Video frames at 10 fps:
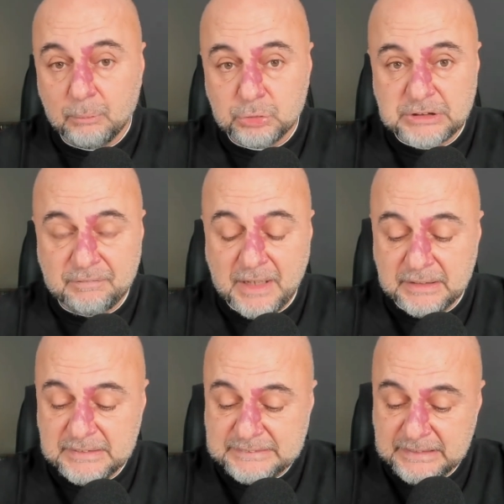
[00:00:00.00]
Bu
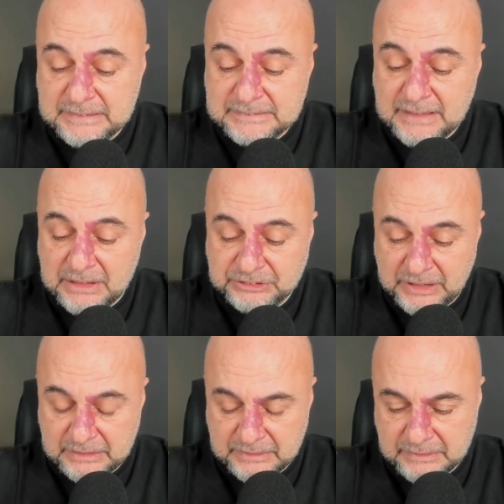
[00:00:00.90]
seferki sekizgen
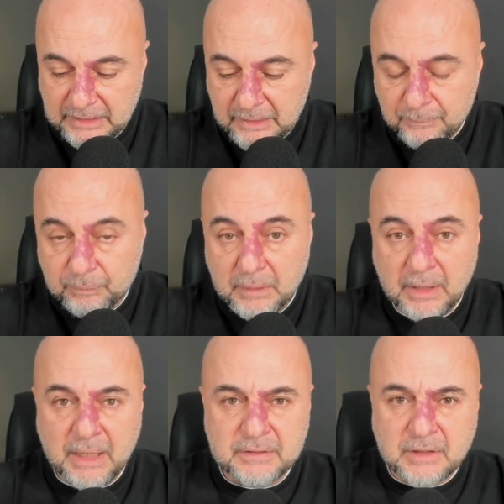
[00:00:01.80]
şeklinde
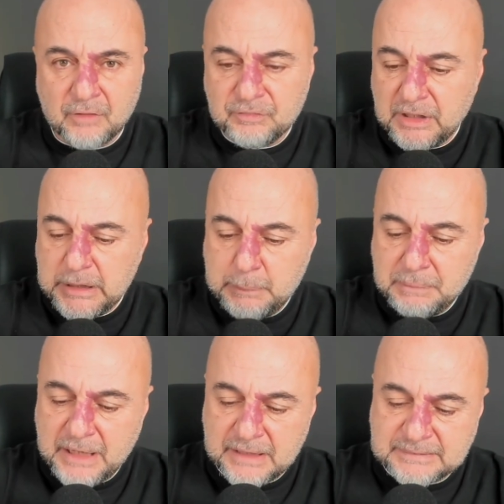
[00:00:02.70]
etrafını
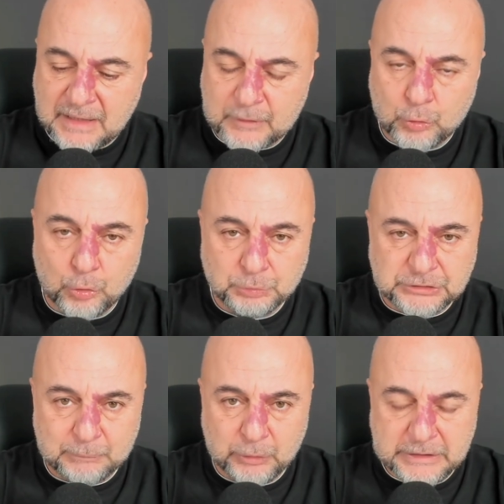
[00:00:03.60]
ipler sarkıyormuş
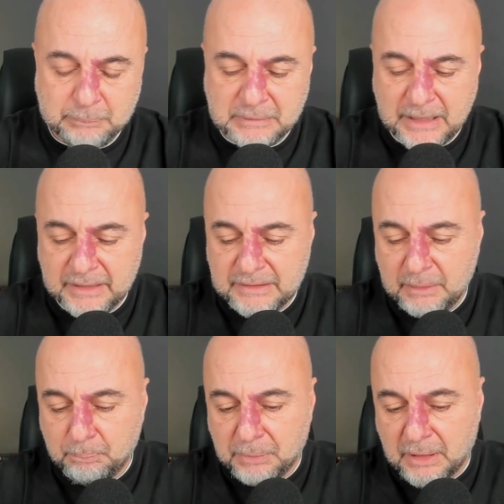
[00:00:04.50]
ama o
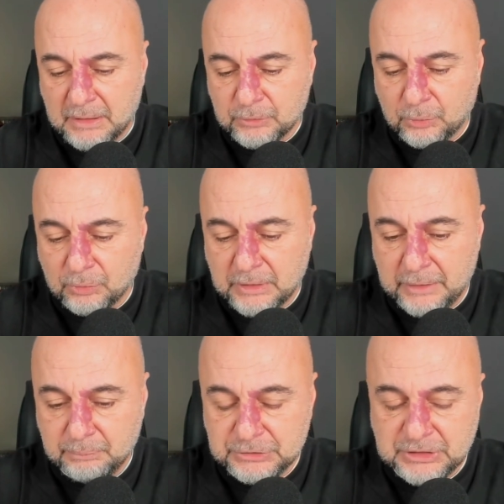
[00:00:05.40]
iplerde bağlı
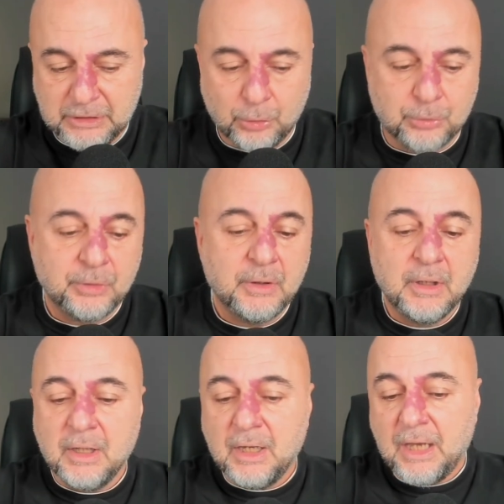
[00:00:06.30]
olan bir şey yok.
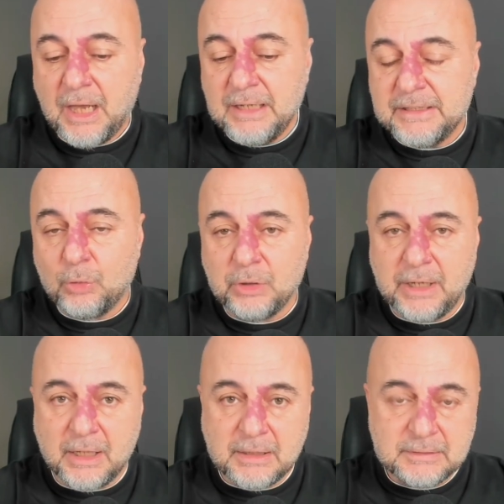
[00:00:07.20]
Her iki olay
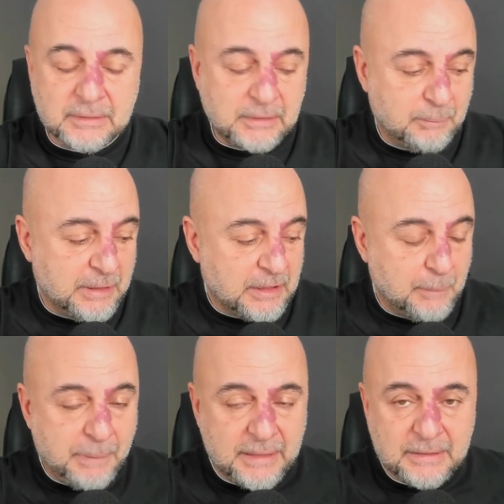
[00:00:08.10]
hakkında da
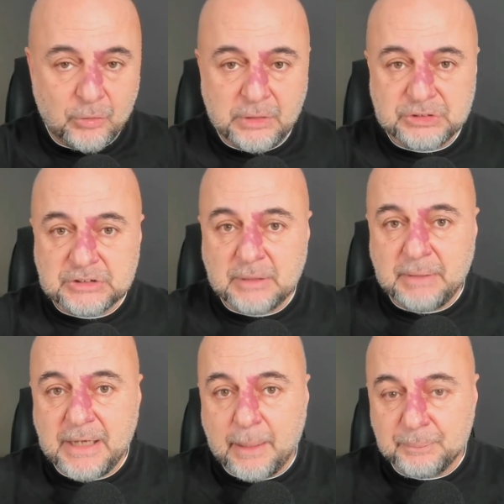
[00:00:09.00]
Amerika'da Pentagon açıklama
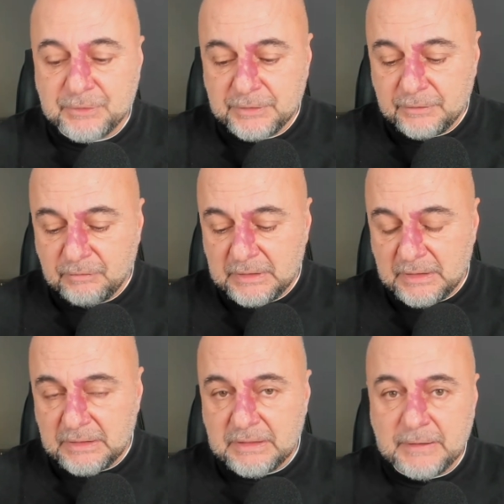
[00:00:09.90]
yaptı ve
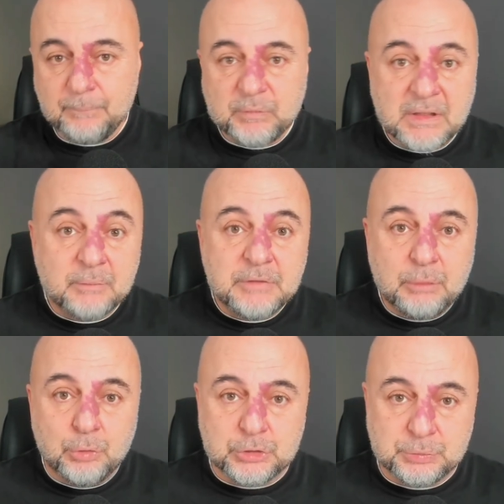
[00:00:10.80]
dedi ki
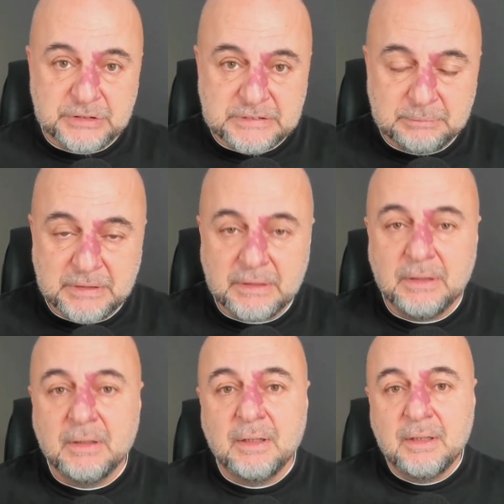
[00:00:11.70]
tanımlayamıyoruz bu cisimleri.
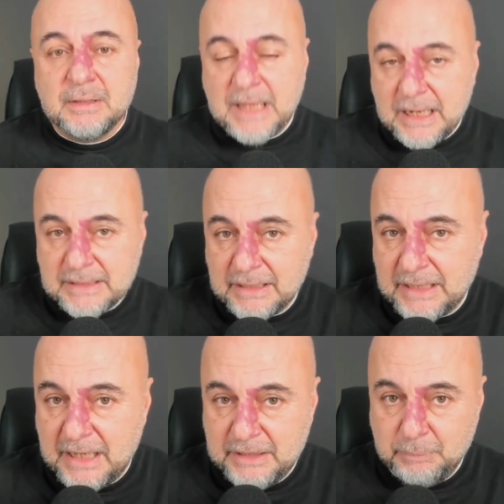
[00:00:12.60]
Nereden
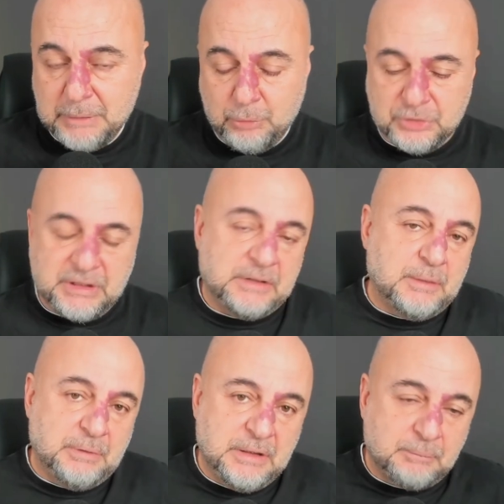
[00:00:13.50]
geldiğini bilmiyoruz. Yani
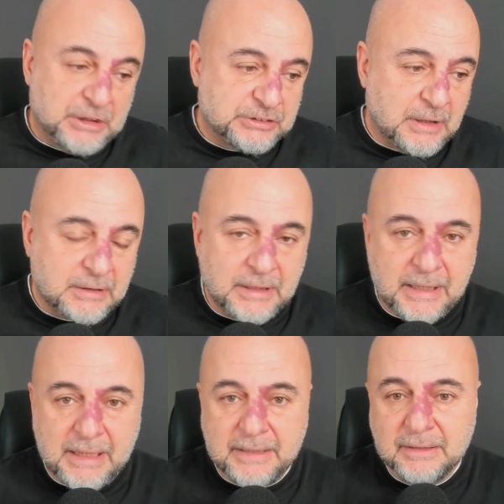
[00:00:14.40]
tabii ilk başta akla
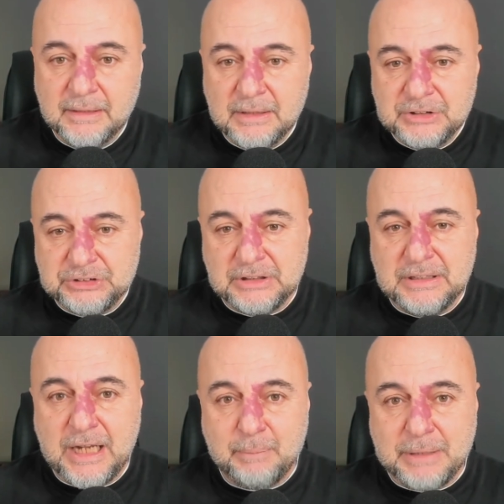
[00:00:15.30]
gelen
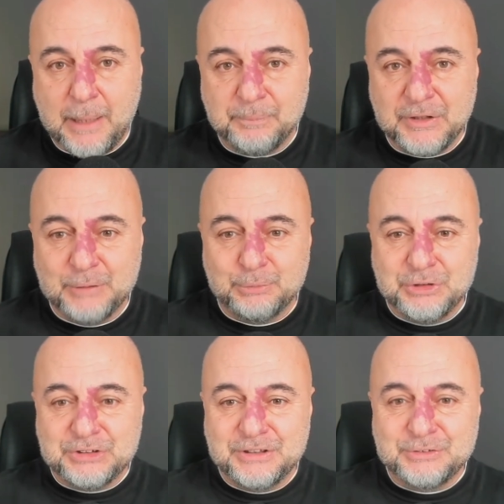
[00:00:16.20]
Çinliler mi yaptı yine bu
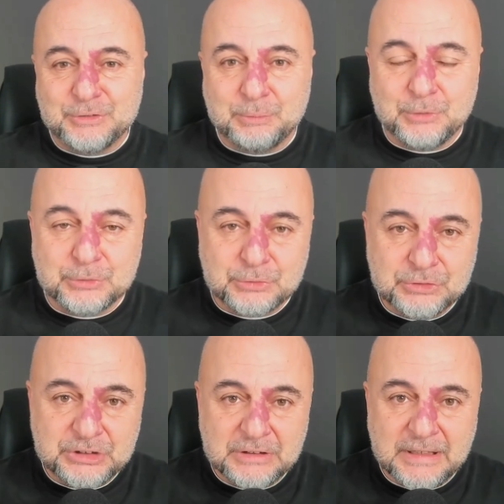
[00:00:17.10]
işi? Çünkü biliyorsunuz
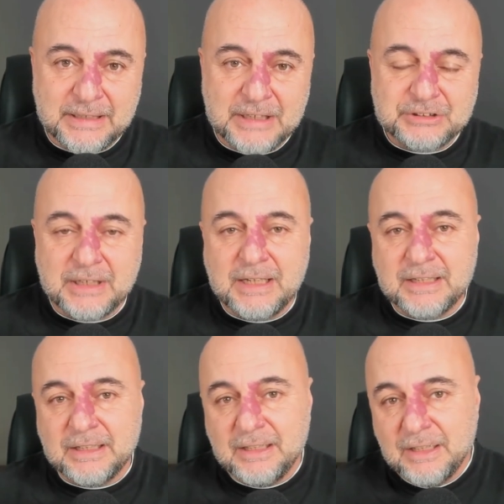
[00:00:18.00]
Çinliler
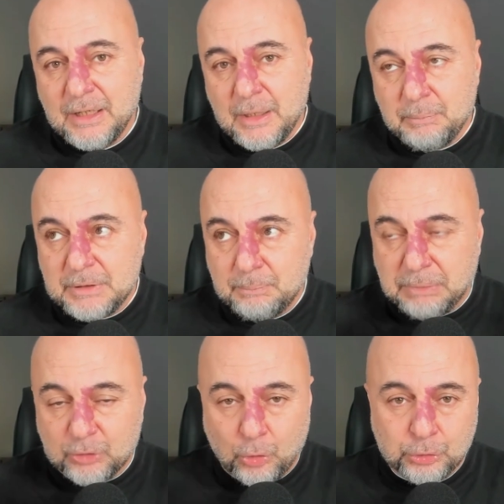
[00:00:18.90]
geçenlerde bir
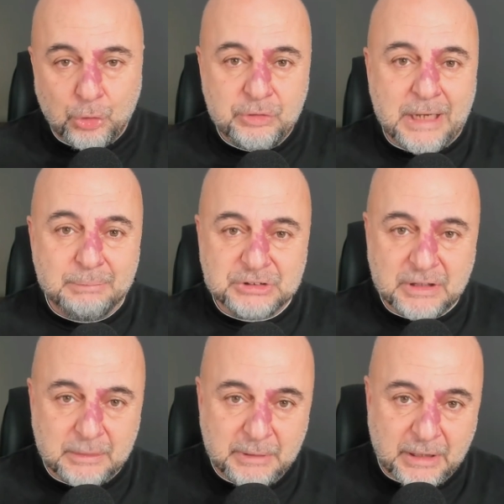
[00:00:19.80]
balon
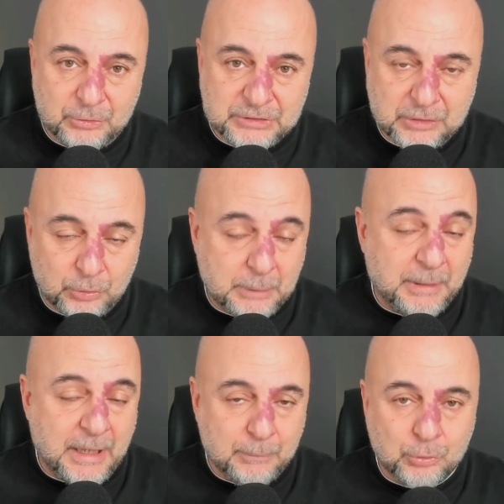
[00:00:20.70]
göndermişler Amerika'nın üzerine. O da
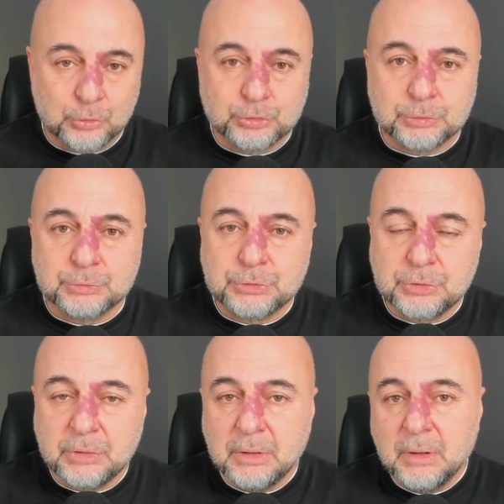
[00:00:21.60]
bayağı bir konuşulmuştu.